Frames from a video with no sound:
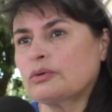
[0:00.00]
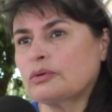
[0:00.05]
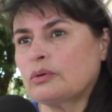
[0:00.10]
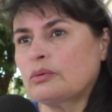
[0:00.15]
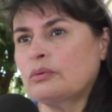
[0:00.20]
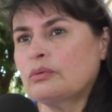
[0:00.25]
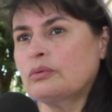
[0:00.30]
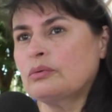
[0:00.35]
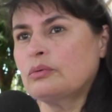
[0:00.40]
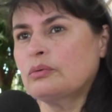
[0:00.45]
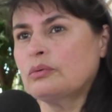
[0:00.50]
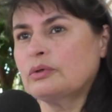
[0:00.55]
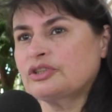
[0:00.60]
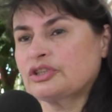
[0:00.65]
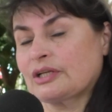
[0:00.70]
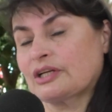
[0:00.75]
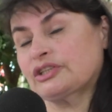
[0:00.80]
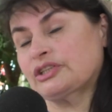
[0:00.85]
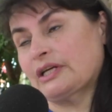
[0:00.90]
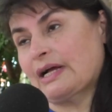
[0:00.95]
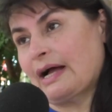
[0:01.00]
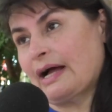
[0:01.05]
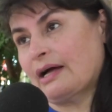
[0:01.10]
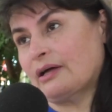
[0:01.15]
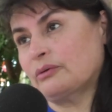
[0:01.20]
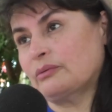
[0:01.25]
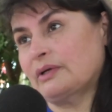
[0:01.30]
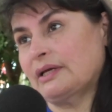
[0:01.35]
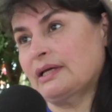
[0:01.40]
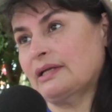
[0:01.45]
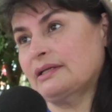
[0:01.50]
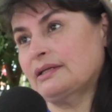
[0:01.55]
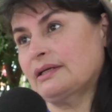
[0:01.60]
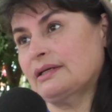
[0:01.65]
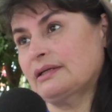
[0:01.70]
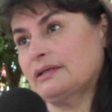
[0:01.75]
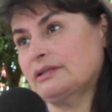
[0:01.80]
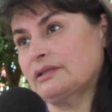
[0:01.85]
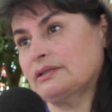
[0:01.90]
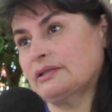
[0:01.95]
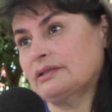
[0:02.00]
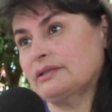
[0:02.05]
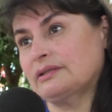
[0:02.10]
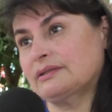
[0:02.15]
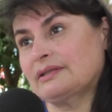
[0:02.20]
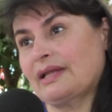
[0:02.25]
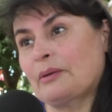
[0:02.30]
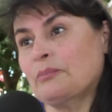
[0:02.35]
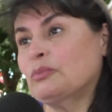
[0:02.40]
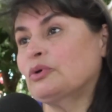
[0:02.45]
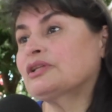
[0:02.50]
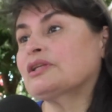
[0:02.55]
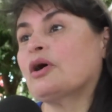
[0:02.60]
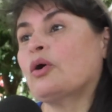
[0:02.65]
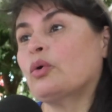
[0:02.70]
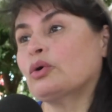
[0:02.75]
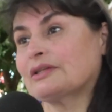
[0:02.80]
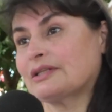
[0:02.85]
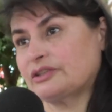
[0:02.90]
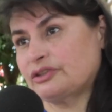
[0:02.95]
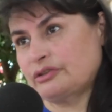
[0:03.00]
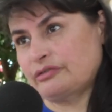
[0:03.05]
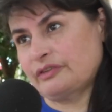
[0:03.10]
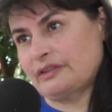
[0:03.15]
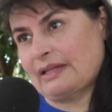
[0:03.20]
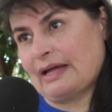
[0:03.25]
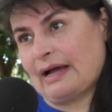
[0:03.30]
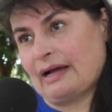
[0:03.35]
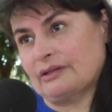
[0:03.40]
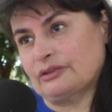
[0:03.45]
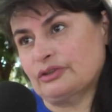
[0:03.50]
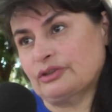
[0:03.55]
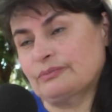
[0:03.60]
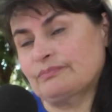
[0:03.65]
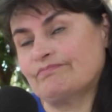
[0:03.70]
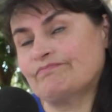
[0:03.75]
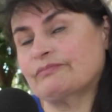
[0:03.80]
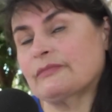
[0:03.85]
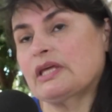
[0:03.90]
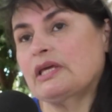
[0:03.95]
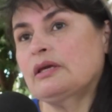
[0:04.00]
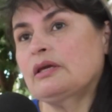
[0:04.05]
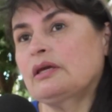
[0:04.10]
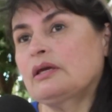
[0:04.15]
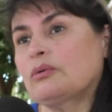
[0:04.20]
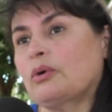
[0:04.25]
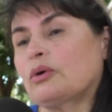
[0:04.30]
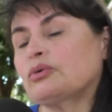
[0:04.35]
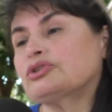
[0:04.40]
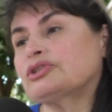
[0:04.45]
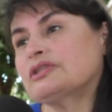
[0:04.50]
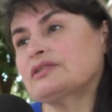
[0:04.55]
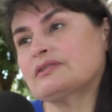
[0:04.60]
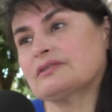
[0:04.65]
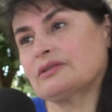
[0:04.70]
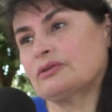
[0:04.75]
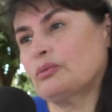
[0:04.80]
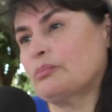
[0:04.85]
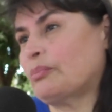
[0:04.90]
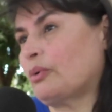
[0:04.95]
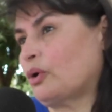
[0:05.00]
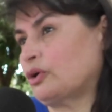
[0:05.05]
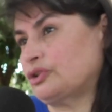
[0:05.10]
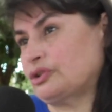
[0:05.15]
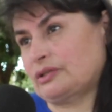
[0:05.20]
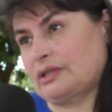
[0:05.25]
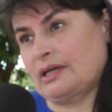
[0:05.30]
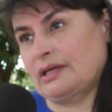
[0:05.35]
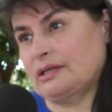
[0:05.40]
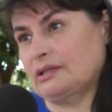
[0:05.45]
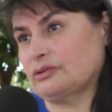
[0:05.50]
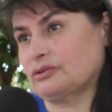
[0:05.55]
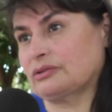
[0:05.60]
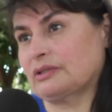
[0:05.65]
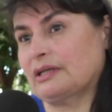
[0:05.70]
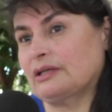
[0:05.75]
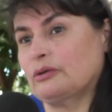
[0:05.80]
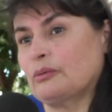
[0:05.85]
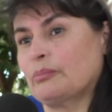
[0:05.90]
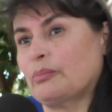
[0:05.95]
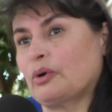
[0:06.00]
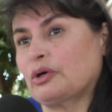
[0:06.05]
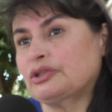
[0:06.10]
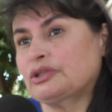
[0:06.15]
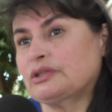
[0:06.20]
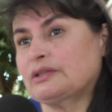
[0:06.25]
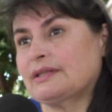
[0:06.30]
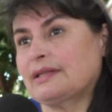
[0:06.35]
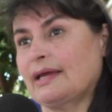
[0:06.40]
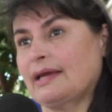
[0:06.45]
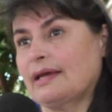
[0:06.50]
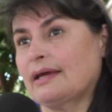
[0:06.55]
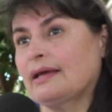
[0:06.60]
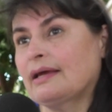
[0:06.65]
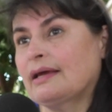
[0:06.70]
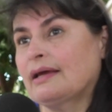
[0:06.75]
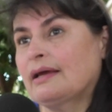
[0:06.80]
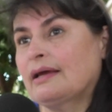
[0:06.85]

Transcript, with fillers: o, o estagiário ele tem muita rotatividade e o autista não pode ter isso, ele não pode ter,